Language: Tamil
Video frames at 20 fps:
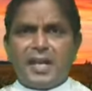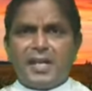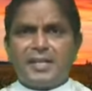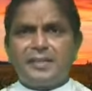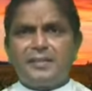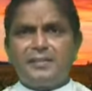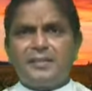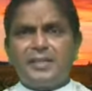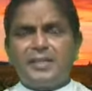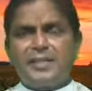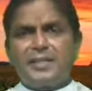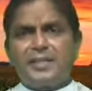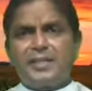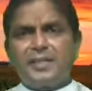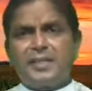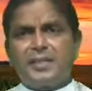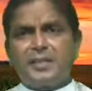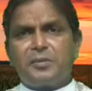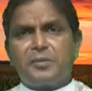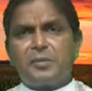அந்த
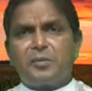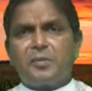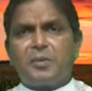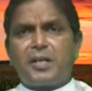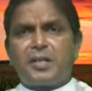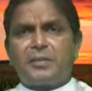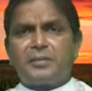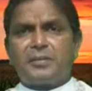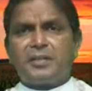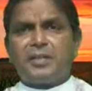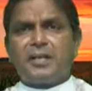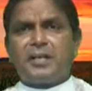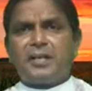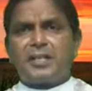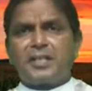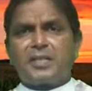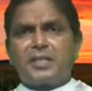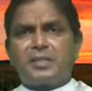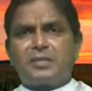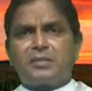வேலையிலே குருவானவர்
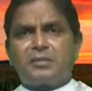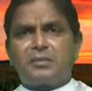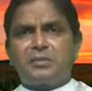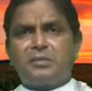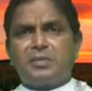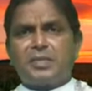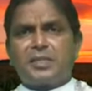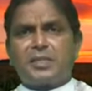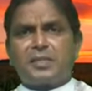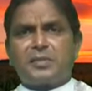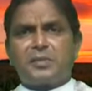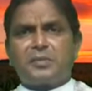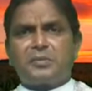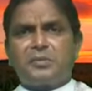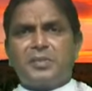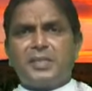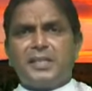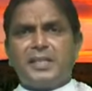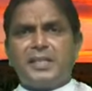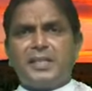ஆலயத்திற்குள்
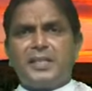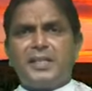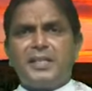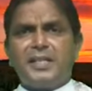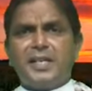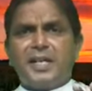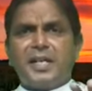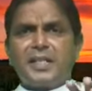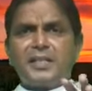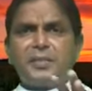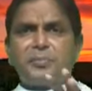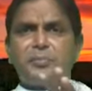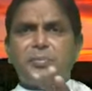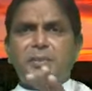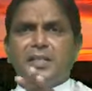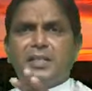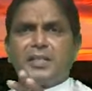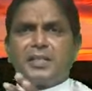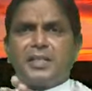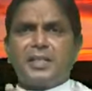நடக்கக்கூடிய அந்த
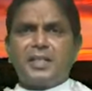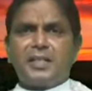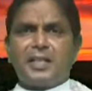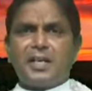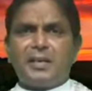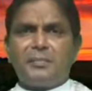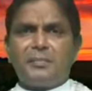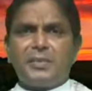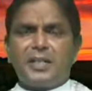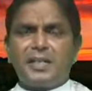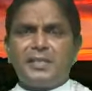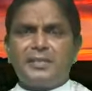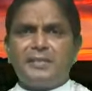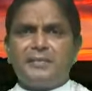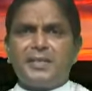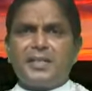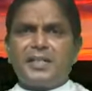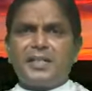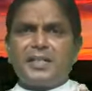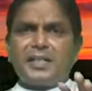பணிகளை எல்லாம் அந்த
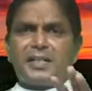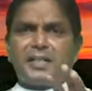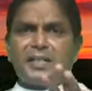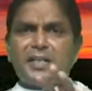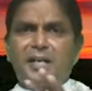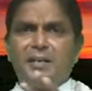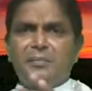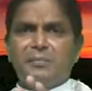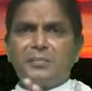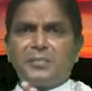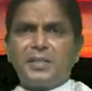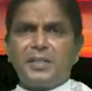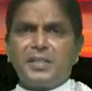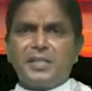வேலைகளை எல்லாம்